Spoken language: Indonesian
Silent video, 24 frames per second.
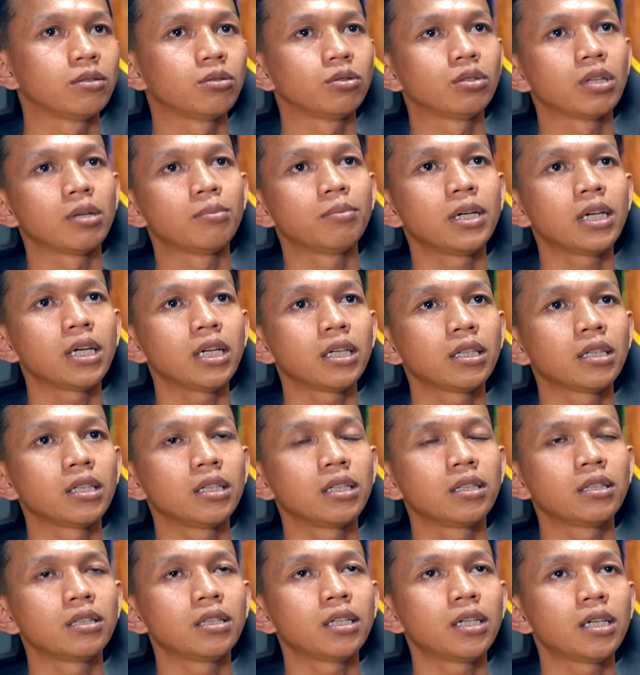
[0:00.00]
utama
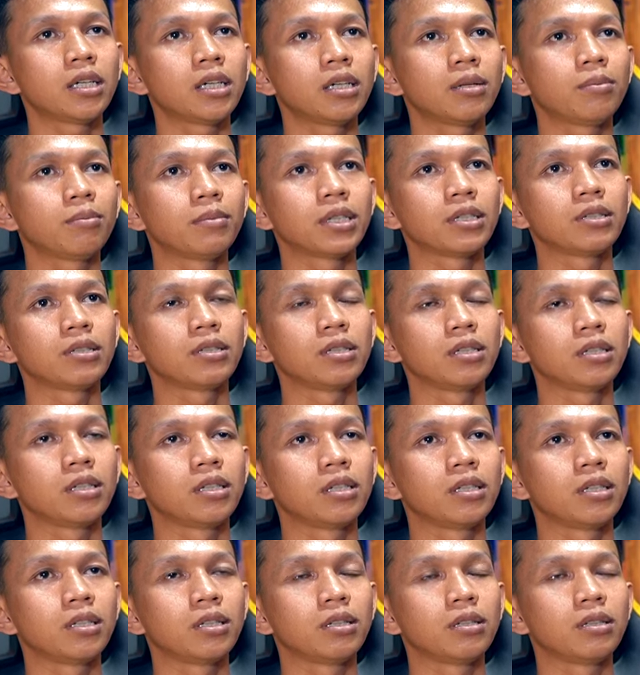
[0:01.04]
kita
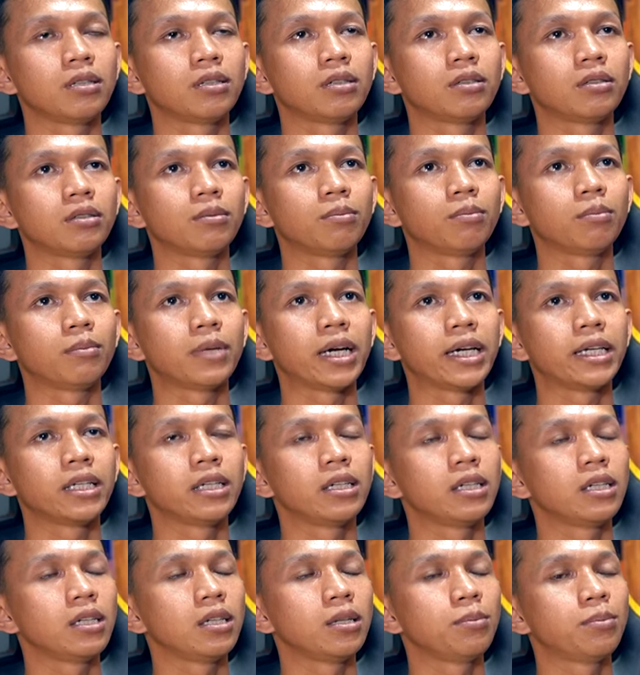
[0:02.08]
masih main
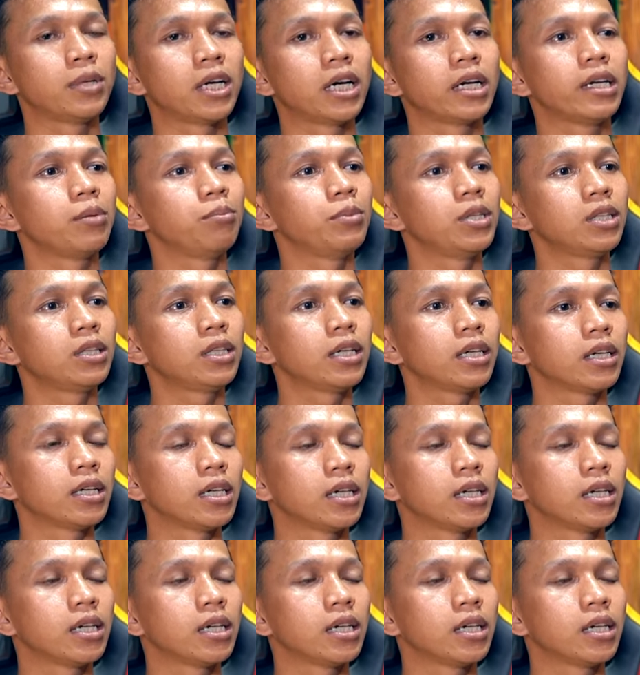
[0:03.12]
di bahan embitek